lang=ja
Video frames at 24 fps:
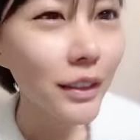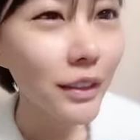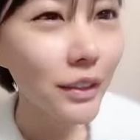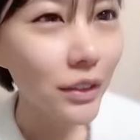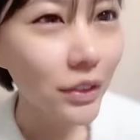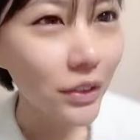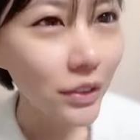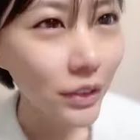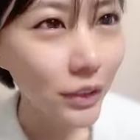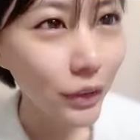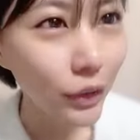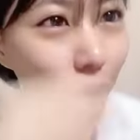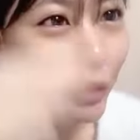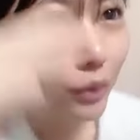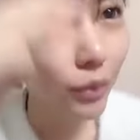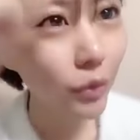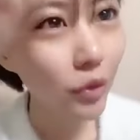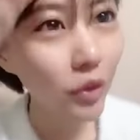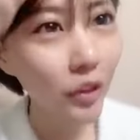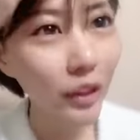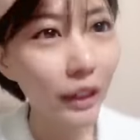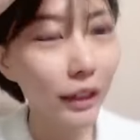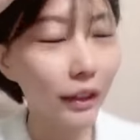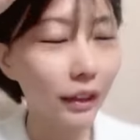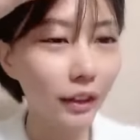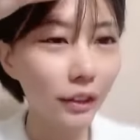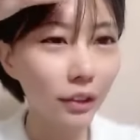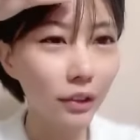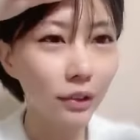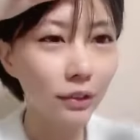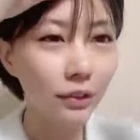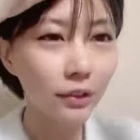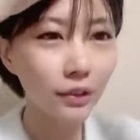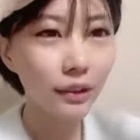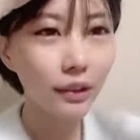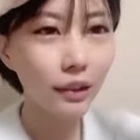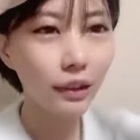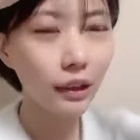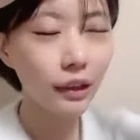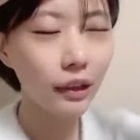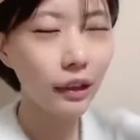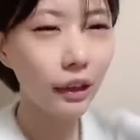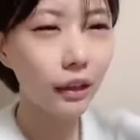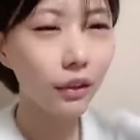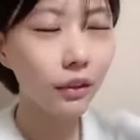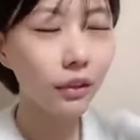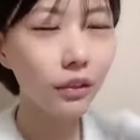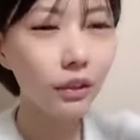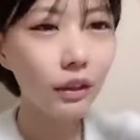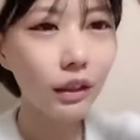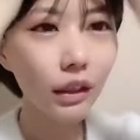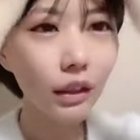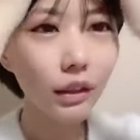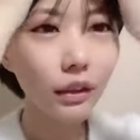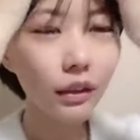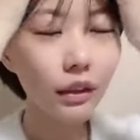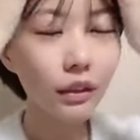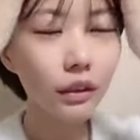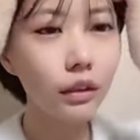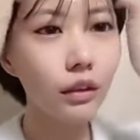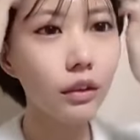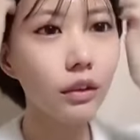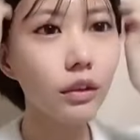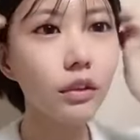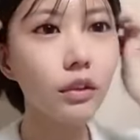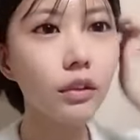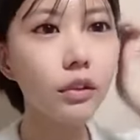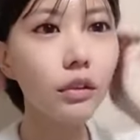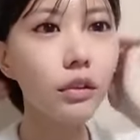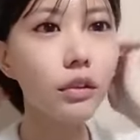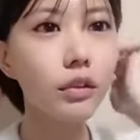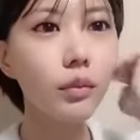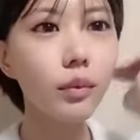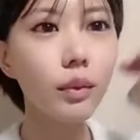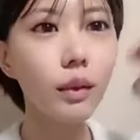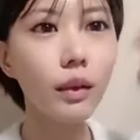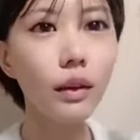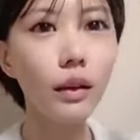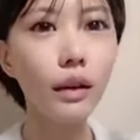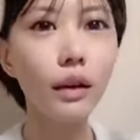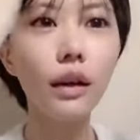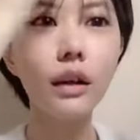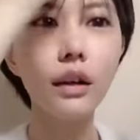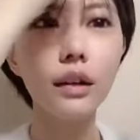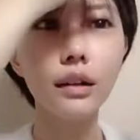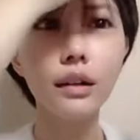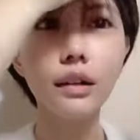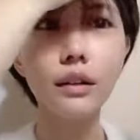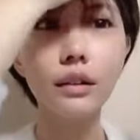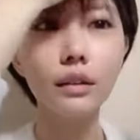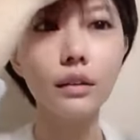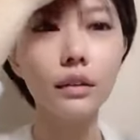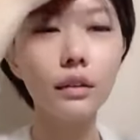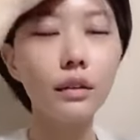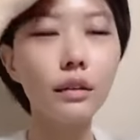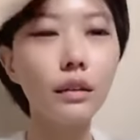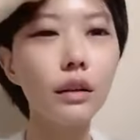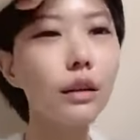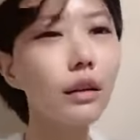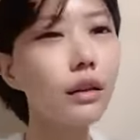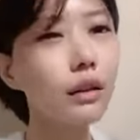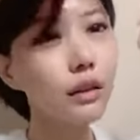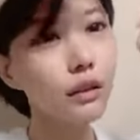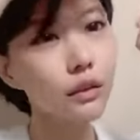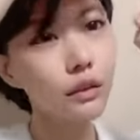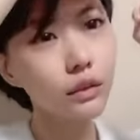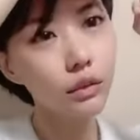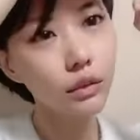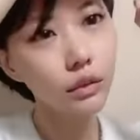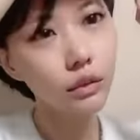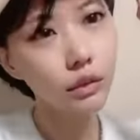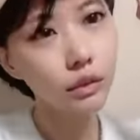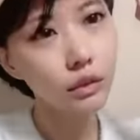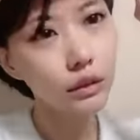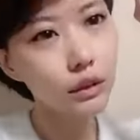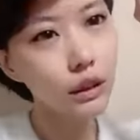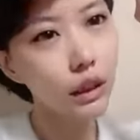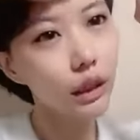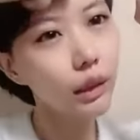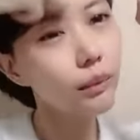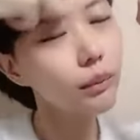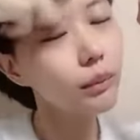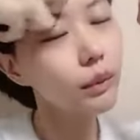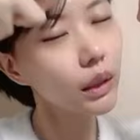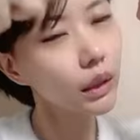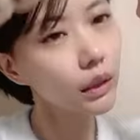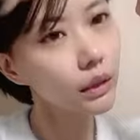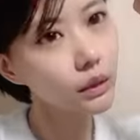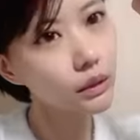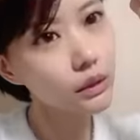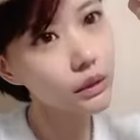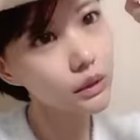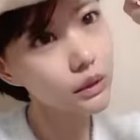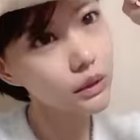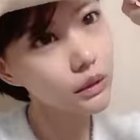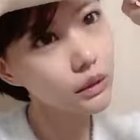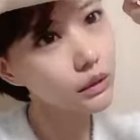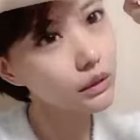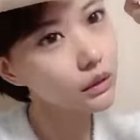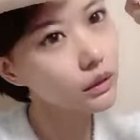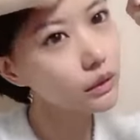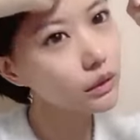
そういうのもなんか総じて楽しかったです全てがありがとうございます